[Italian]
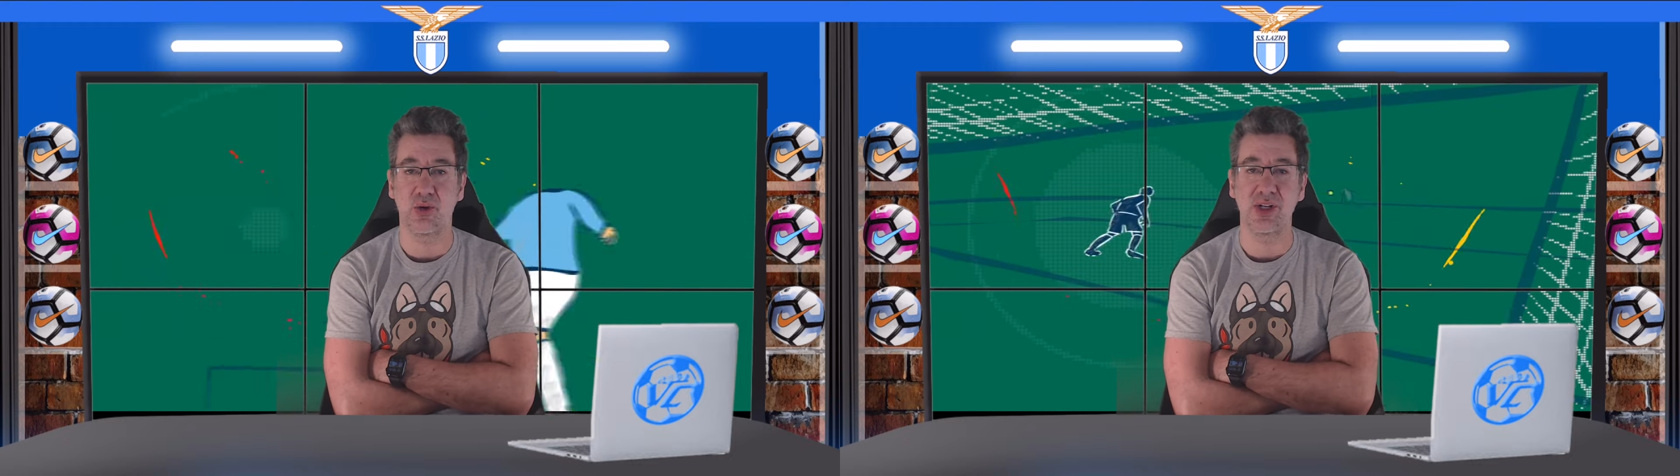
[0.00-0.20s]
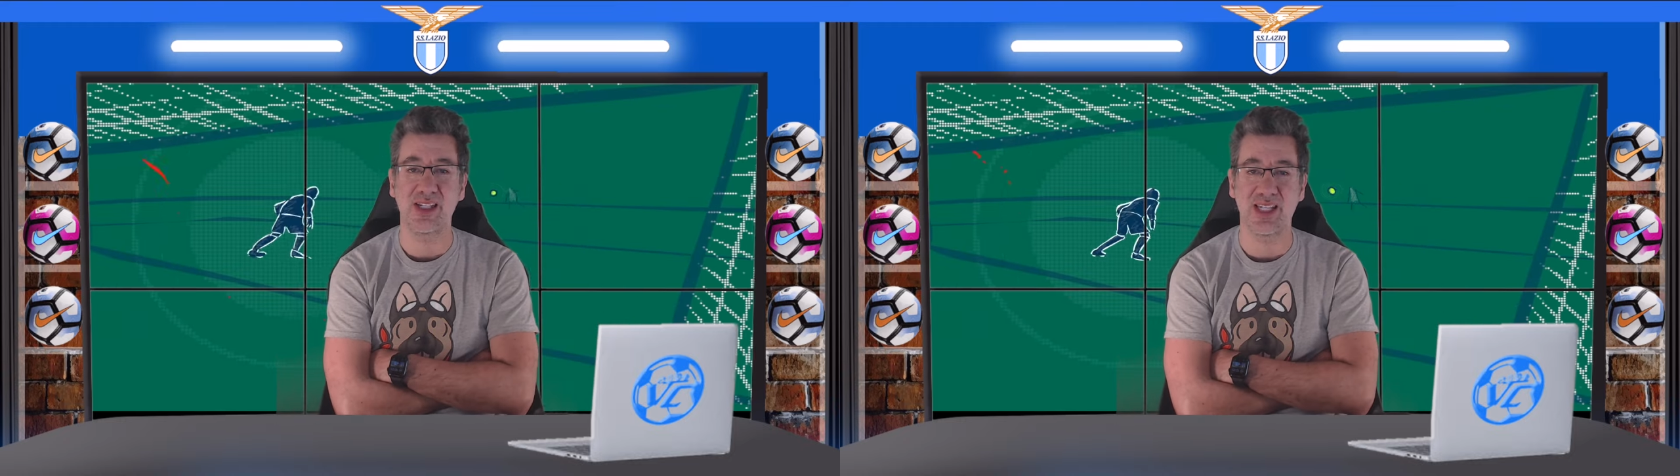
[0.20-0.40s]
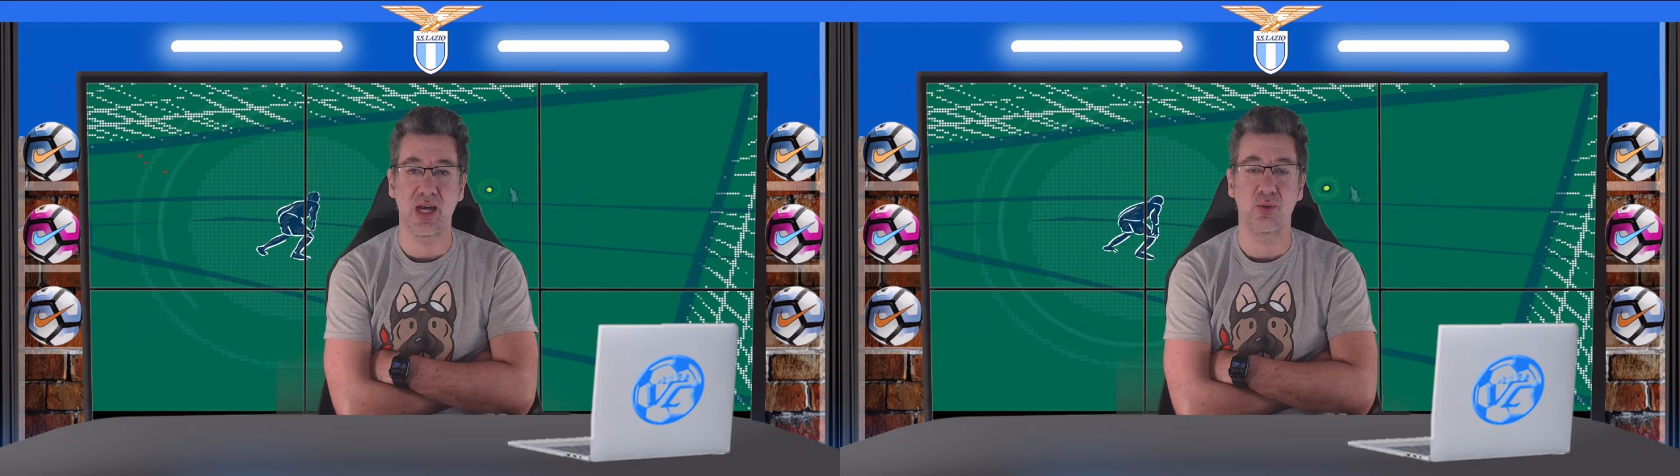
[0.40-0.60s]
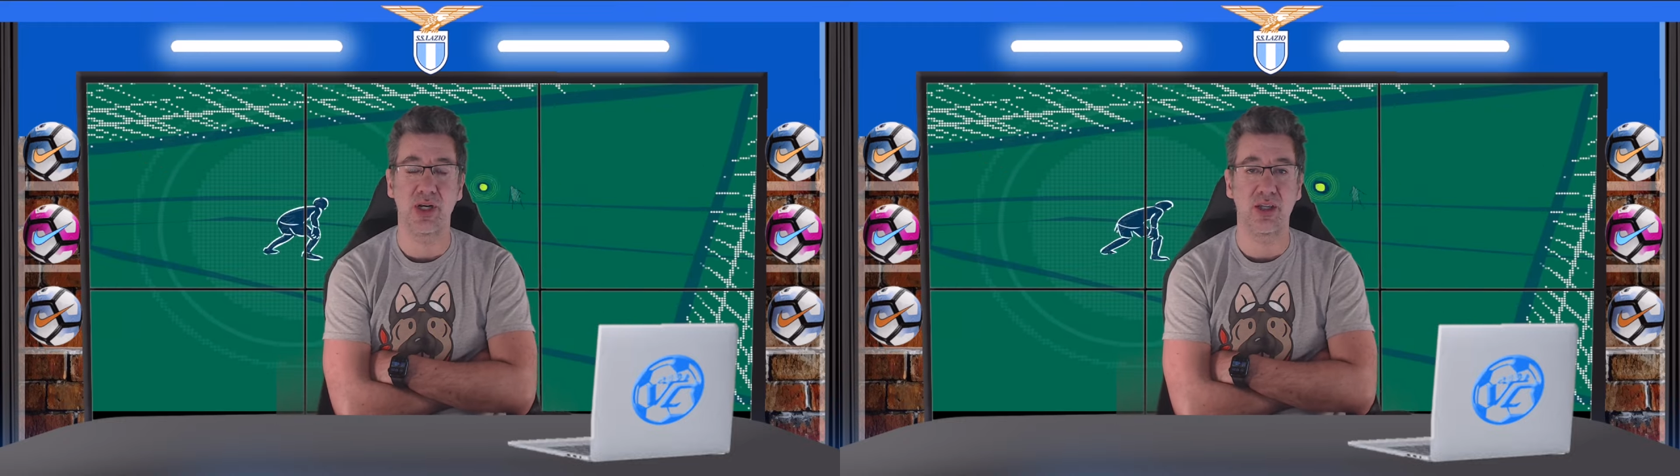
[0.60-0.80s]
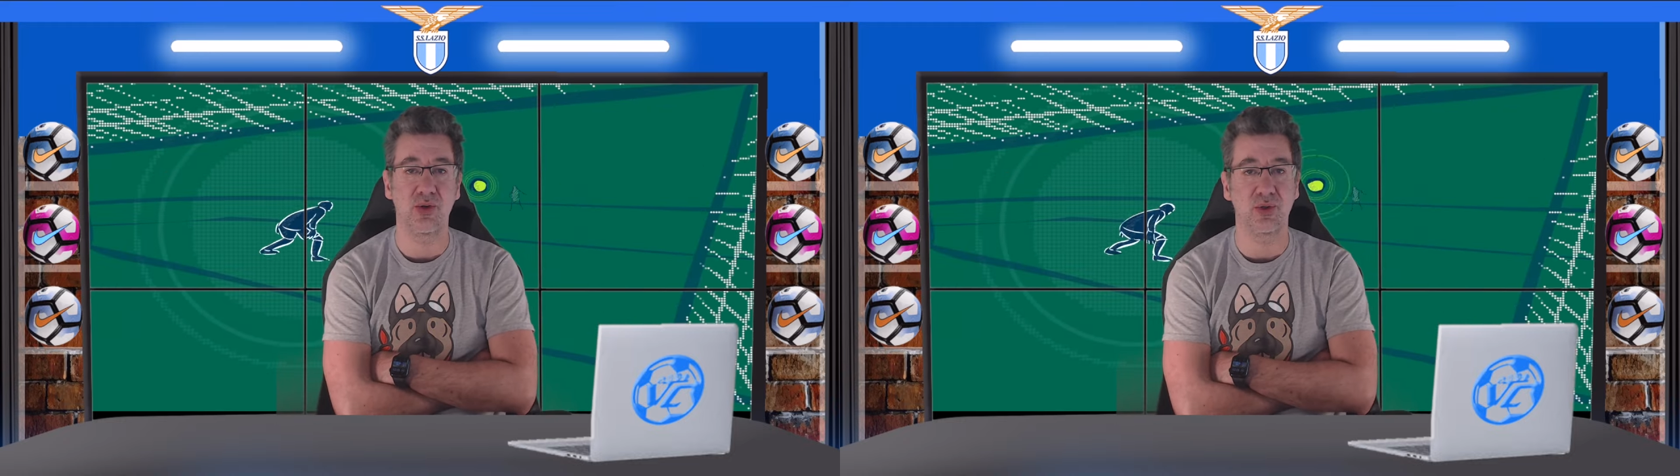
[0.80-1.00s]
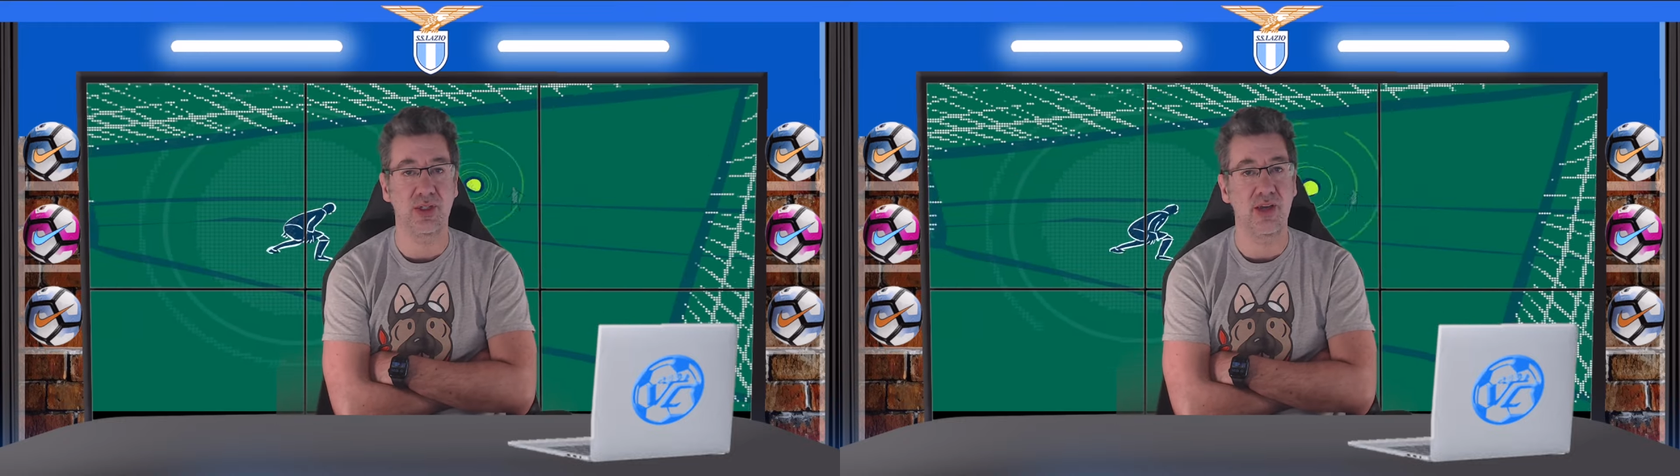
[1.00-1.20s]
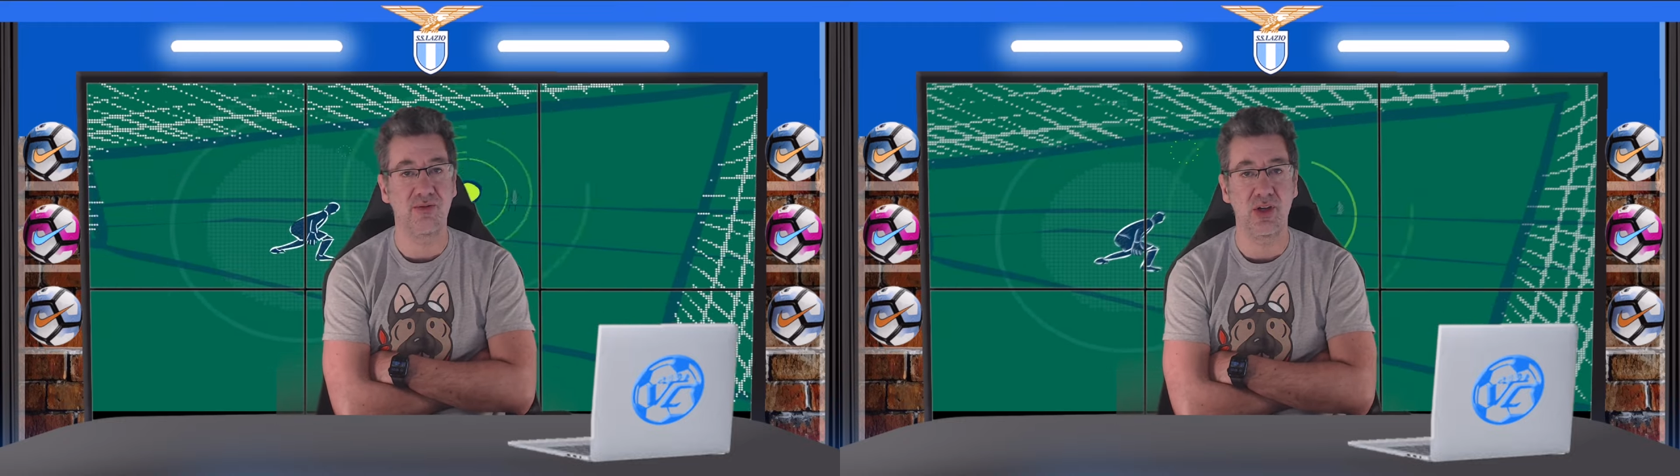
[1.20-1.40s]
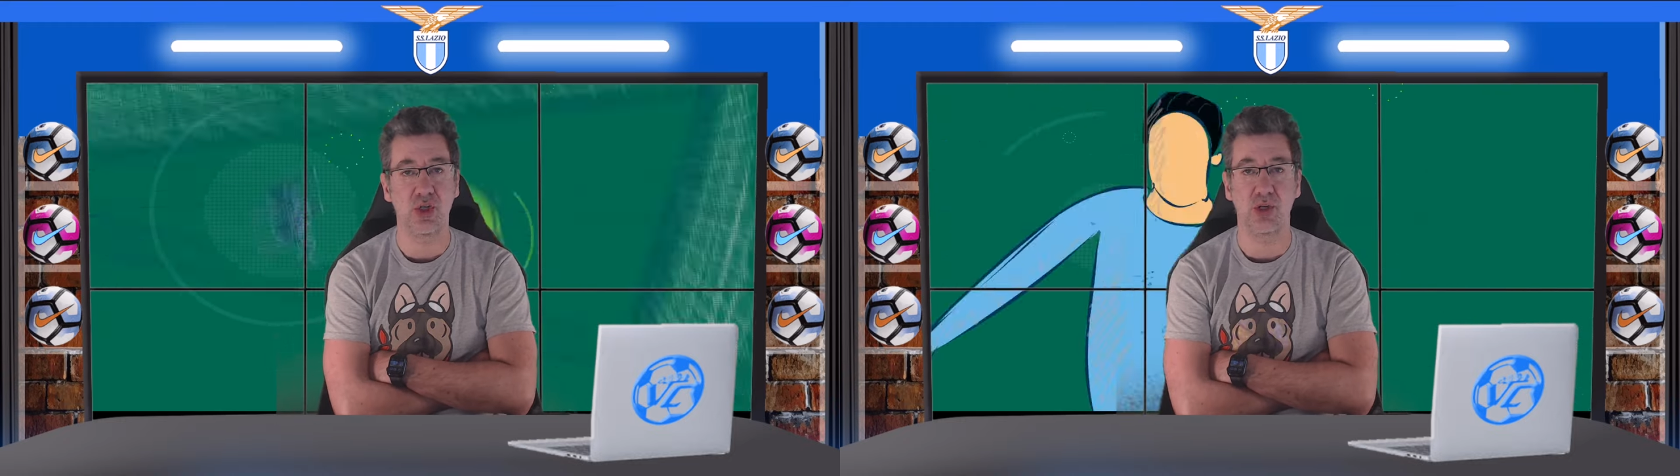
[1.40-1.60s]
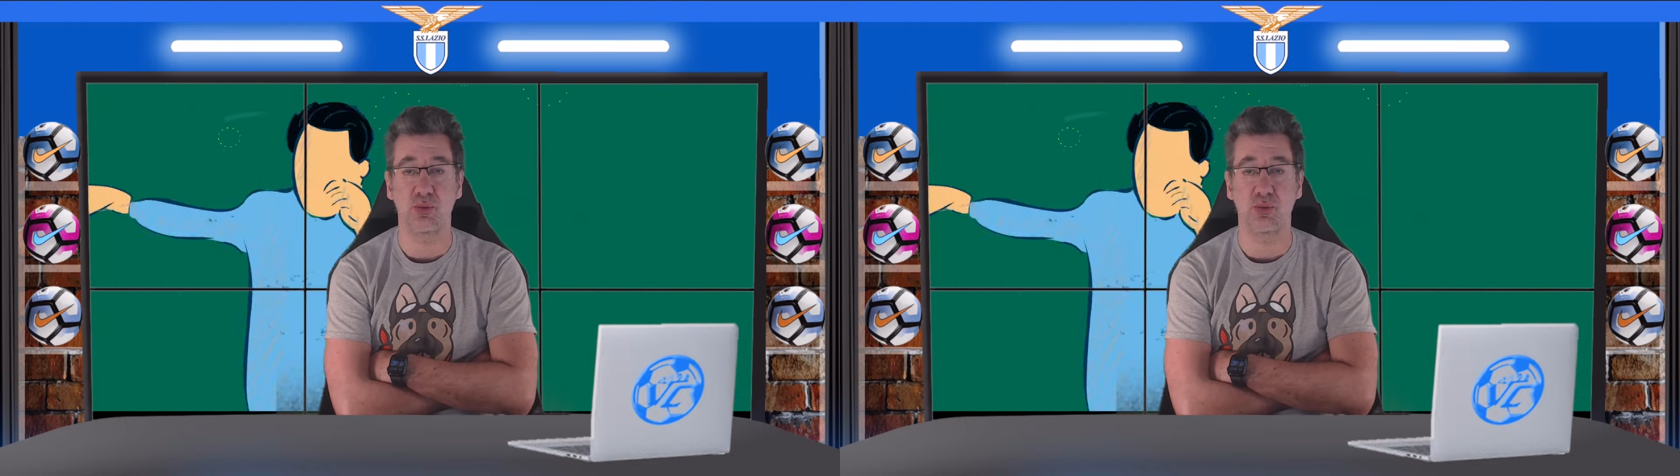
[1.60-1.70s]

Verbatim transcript: con il sangue negli occhi e invece